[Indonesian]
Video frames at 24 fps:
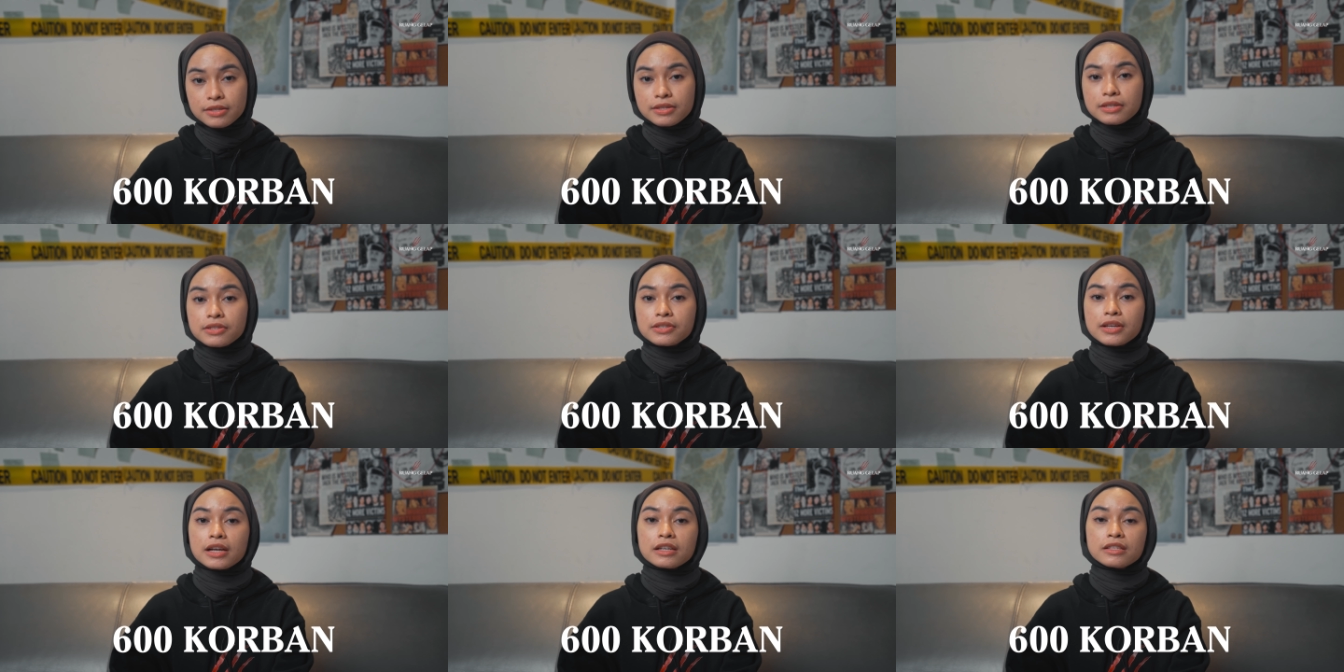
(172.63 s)

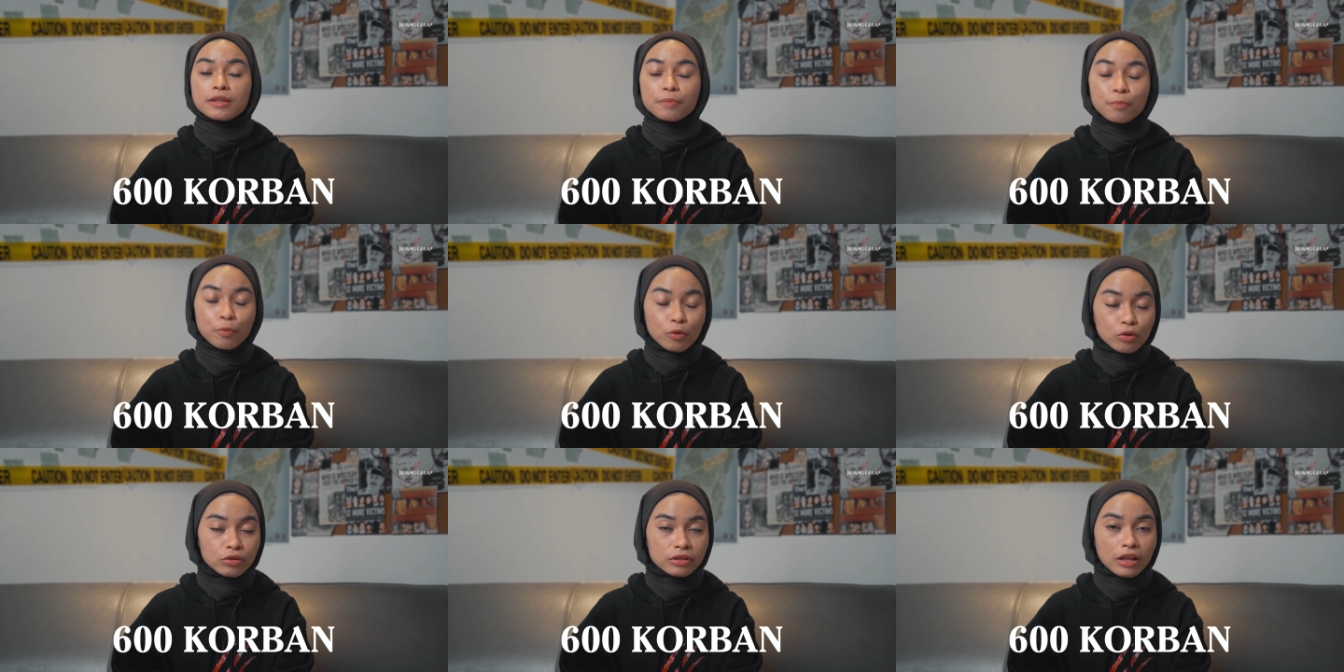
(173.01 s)
Sejak
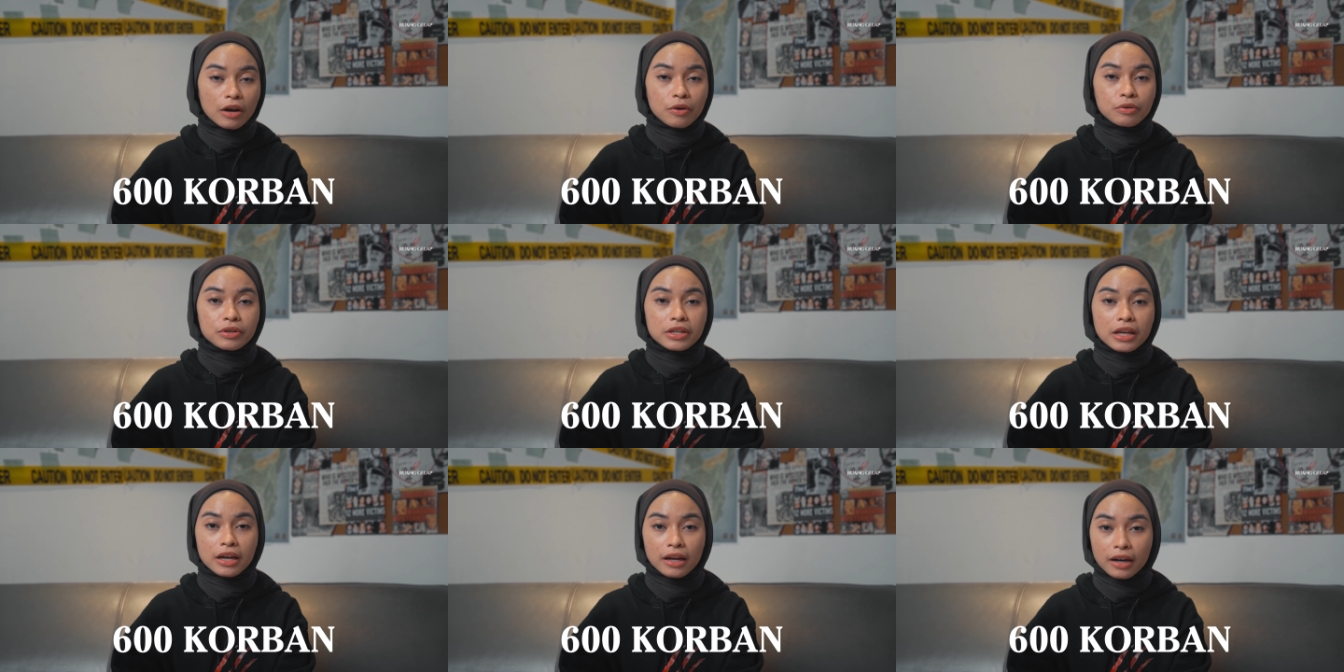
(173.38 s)
10
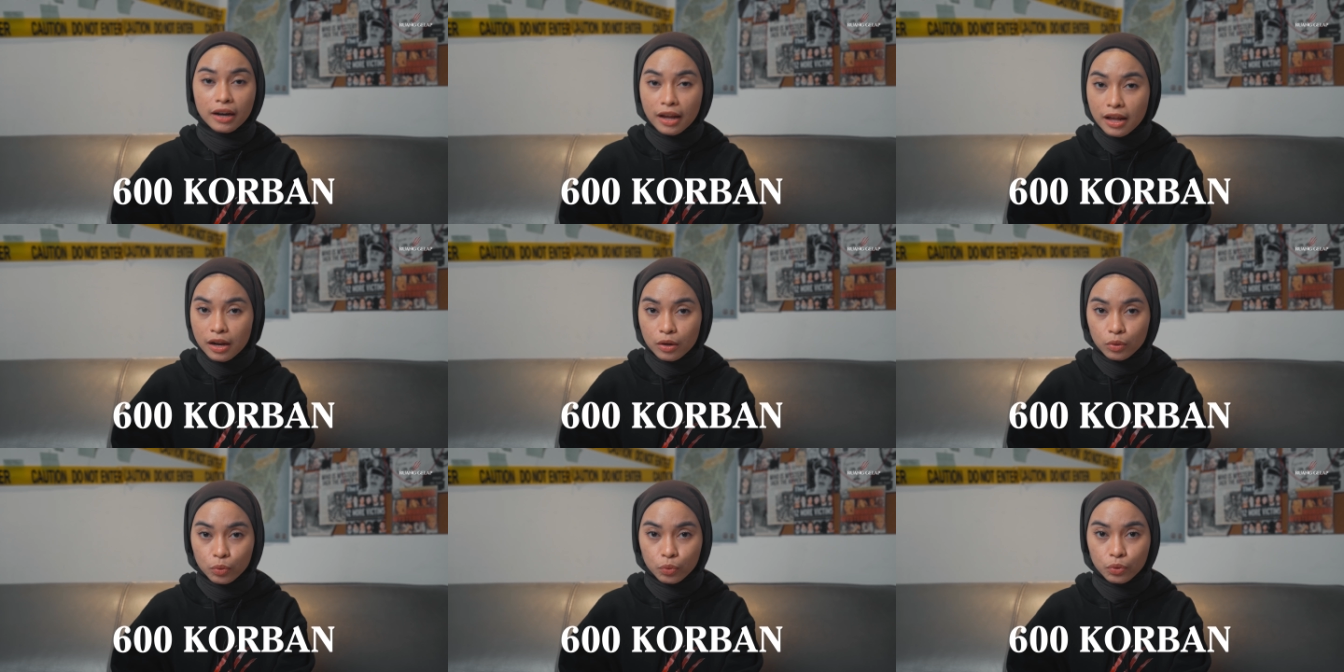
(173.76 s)
tahun yang
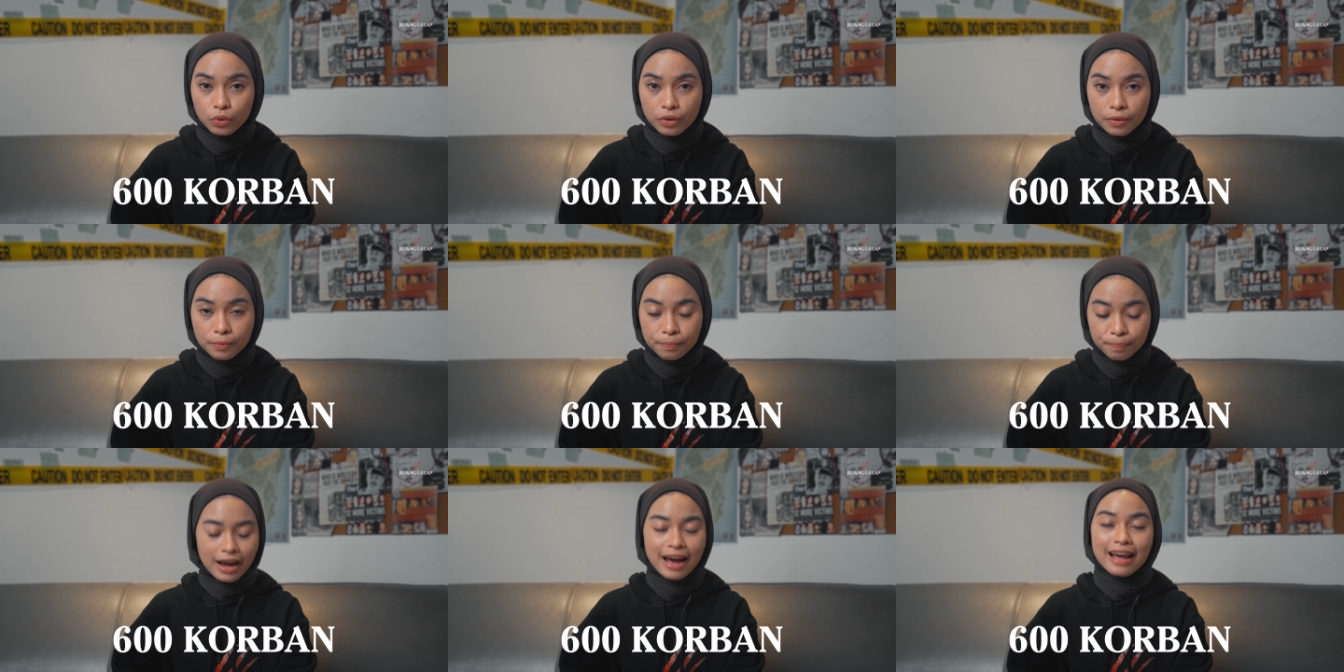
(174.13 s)
lalu,
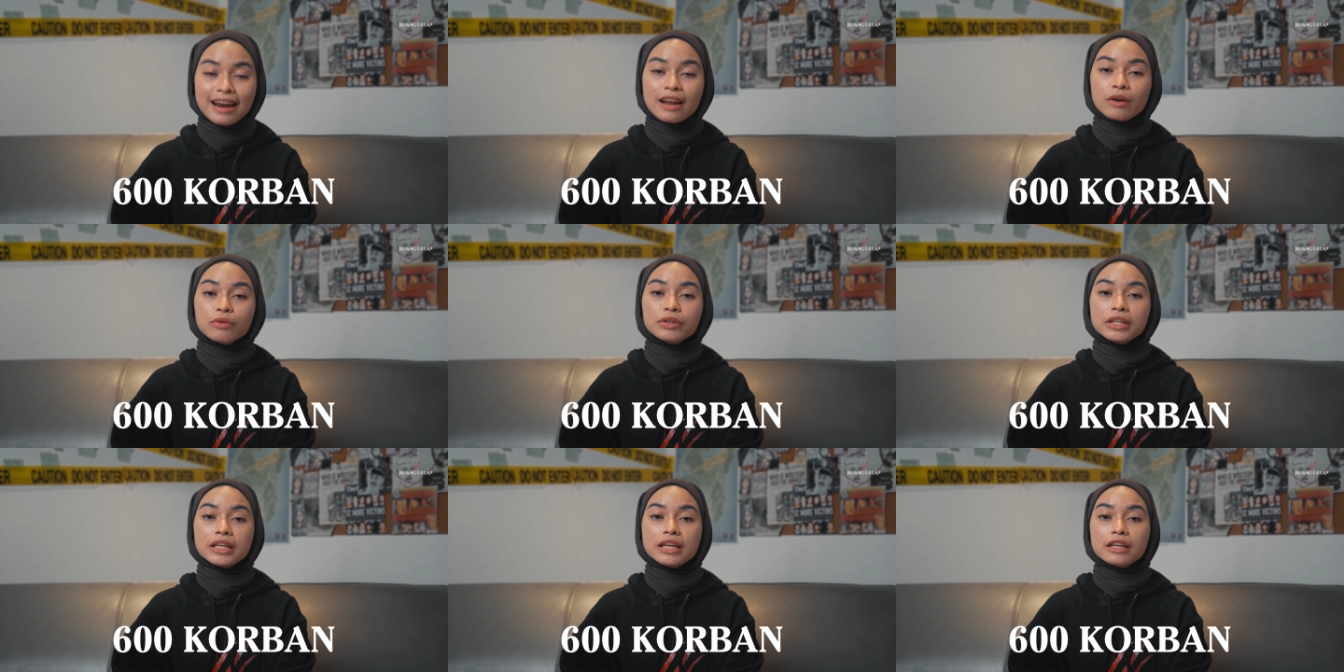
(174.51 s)

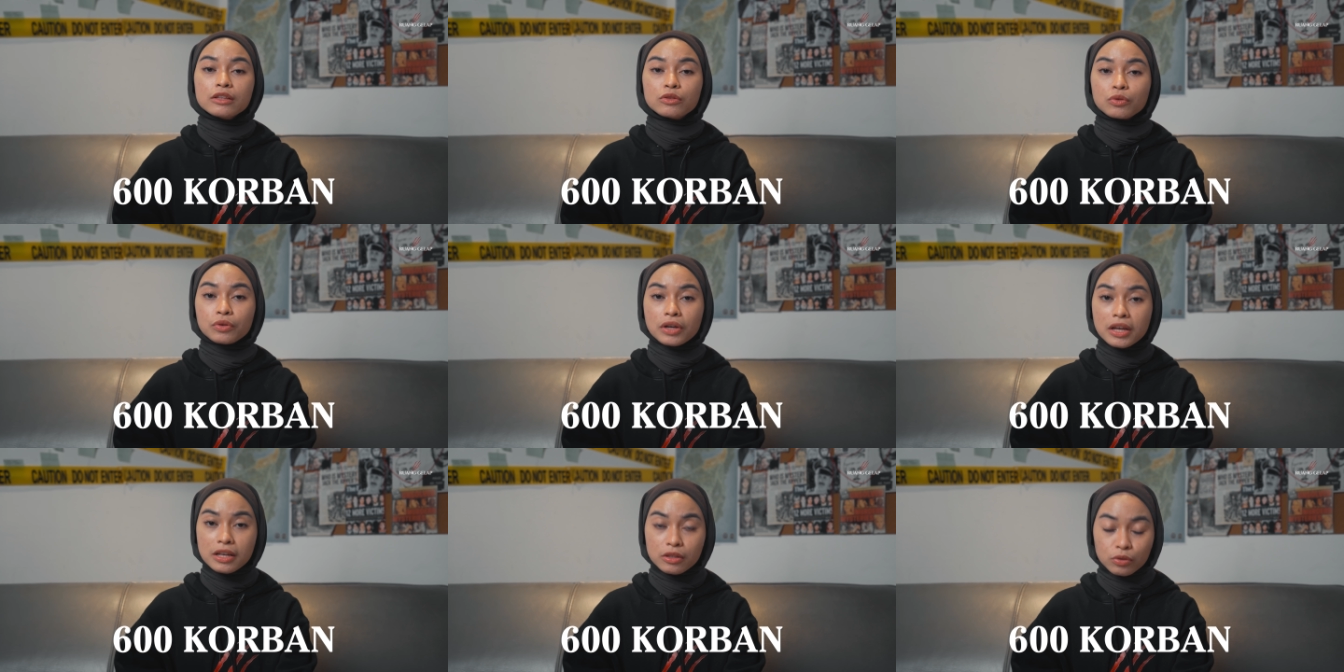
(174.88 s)
kalau
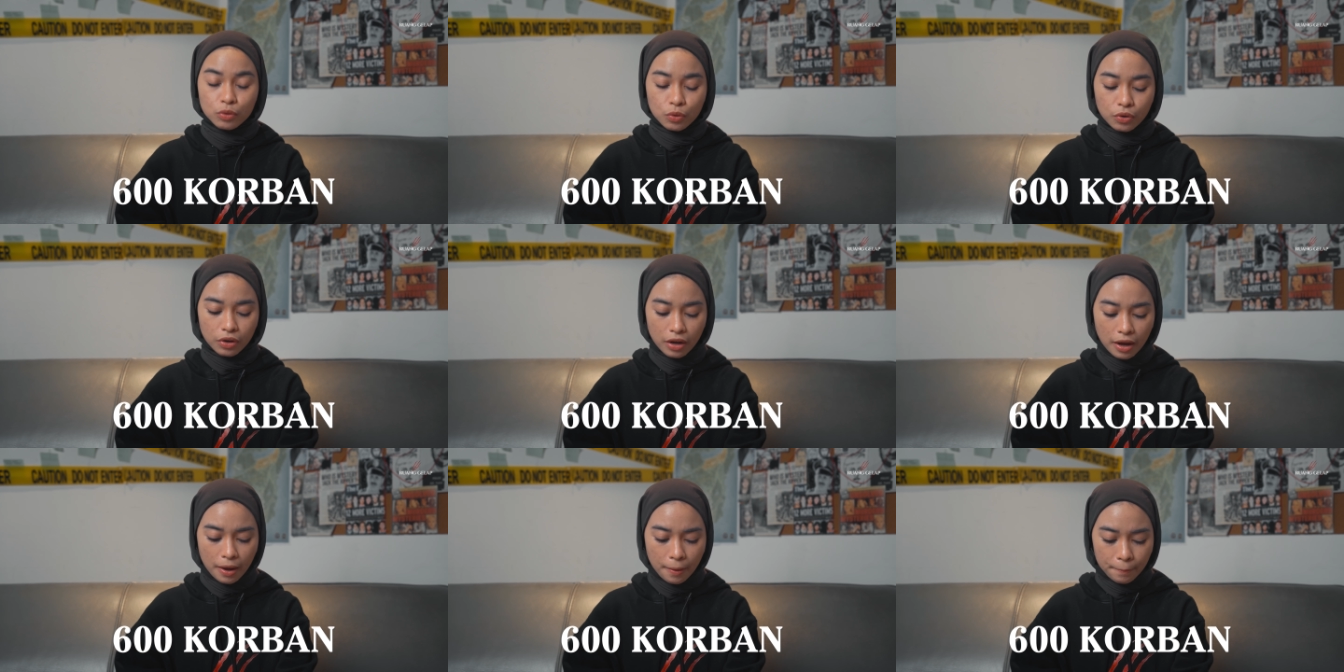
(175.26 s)

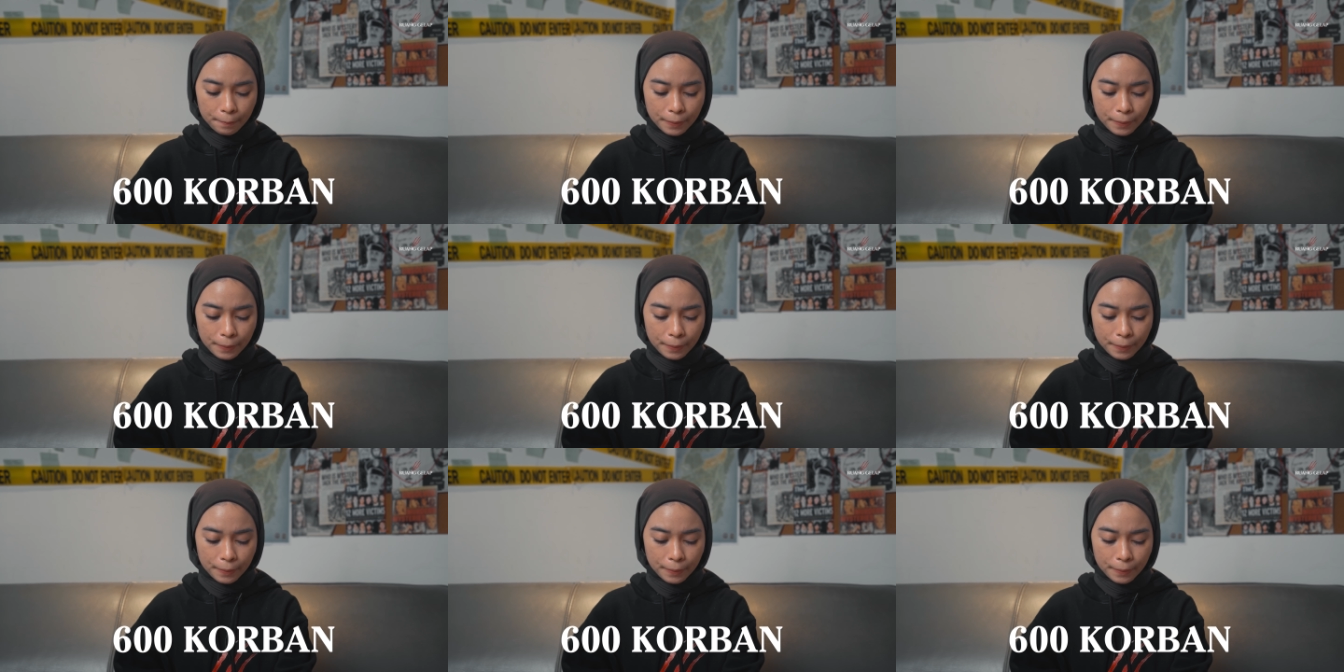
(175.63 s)
dihitung-hitung,